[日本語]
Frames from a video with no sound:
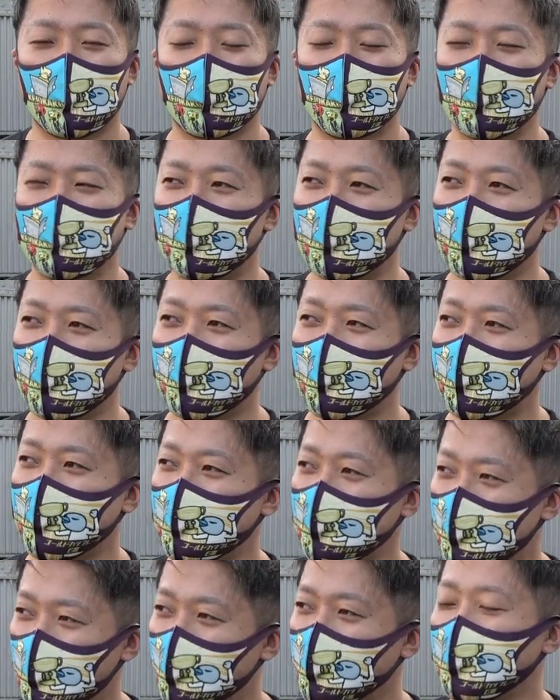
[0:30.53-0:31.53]
っても
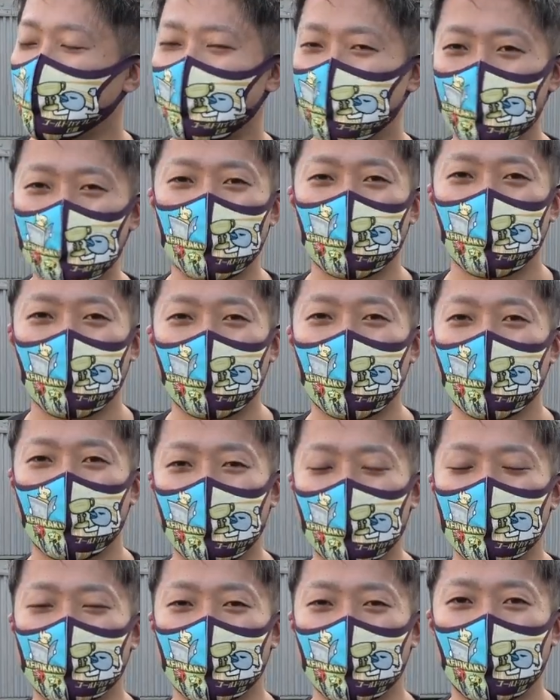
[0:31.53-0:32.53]
う一回あのスピードでいけるのはす
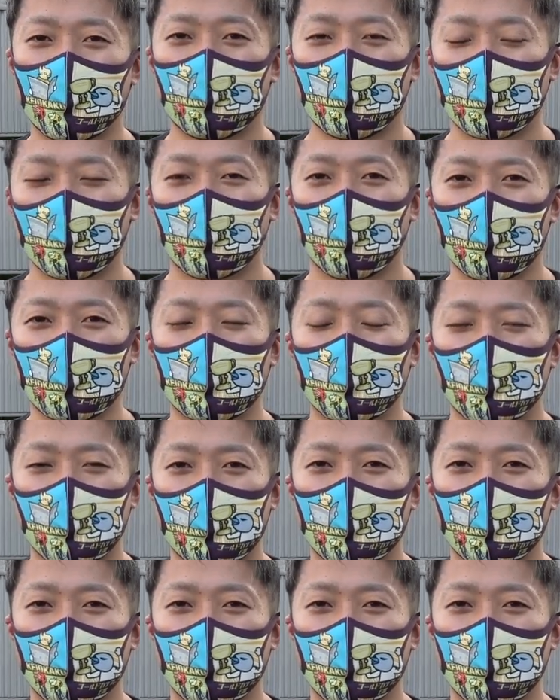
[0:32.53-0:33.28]
ごいなと思いますね。